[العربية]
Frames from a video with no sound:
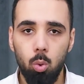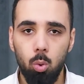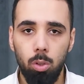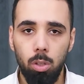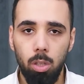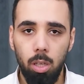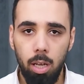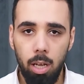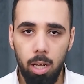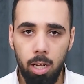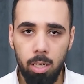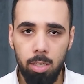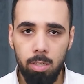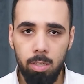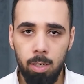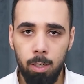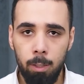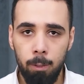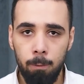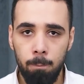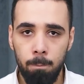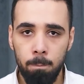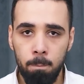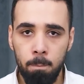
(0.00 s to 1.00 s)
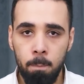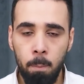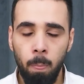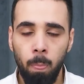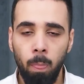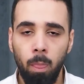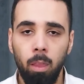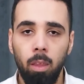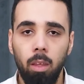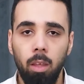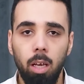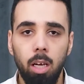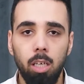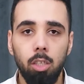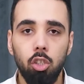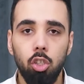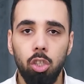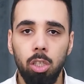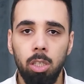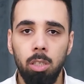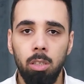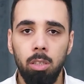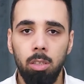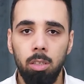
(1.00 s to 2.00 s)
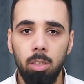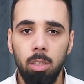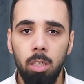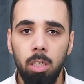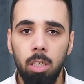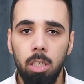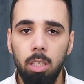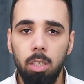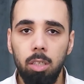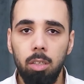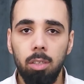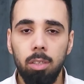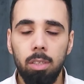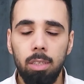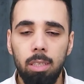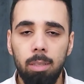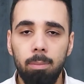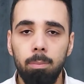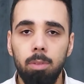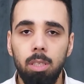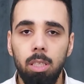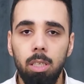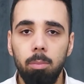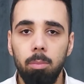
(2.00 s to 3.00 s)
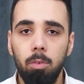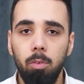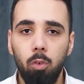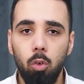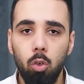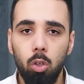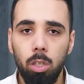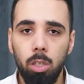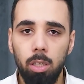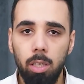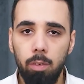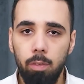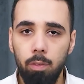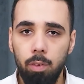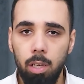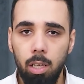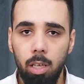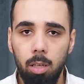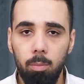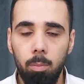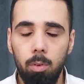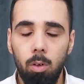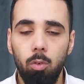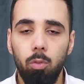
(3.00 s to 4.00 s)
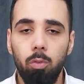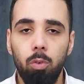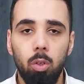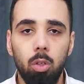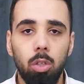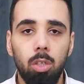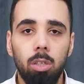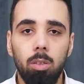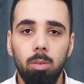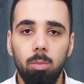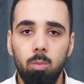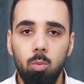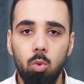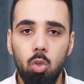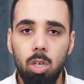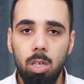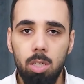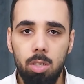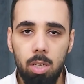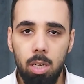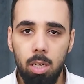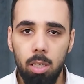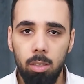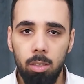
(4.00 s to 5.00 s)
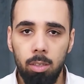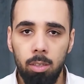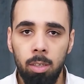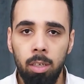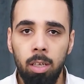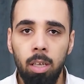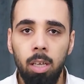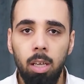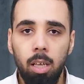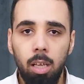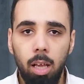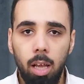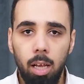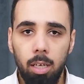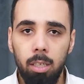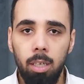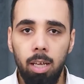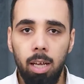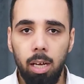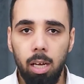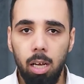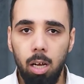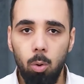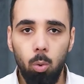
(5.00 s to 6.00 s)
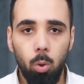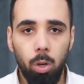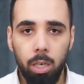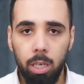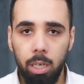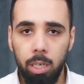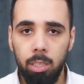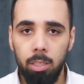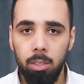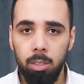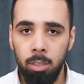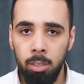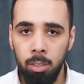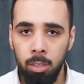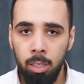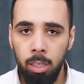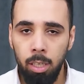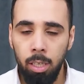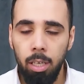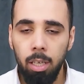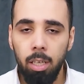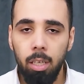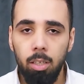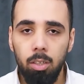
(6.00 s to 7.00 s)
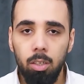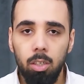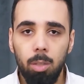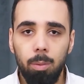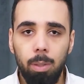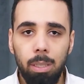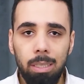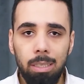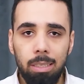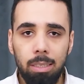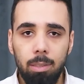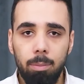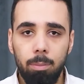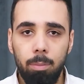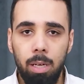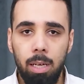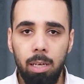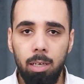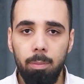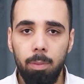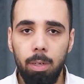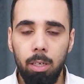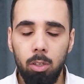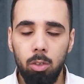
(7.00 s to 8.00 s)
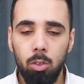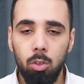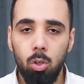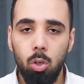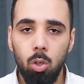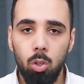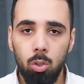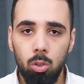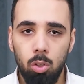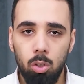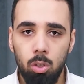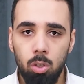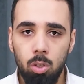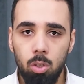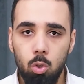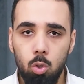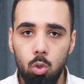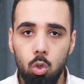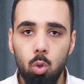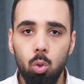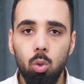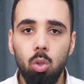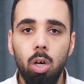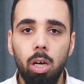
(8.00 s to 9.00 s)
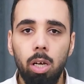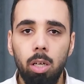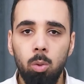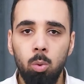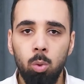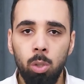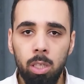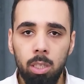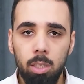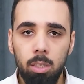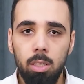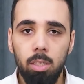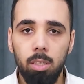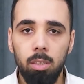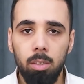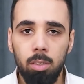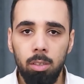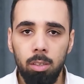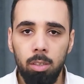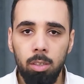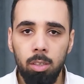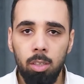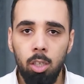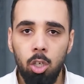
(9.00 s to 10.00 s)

صوت احسن عشان يستمتع بفرجه افلام او فرجه مسلسلات اي حاجه او اغاني طبعا السماعه اللي معانا النهارده صوتها حلو جدا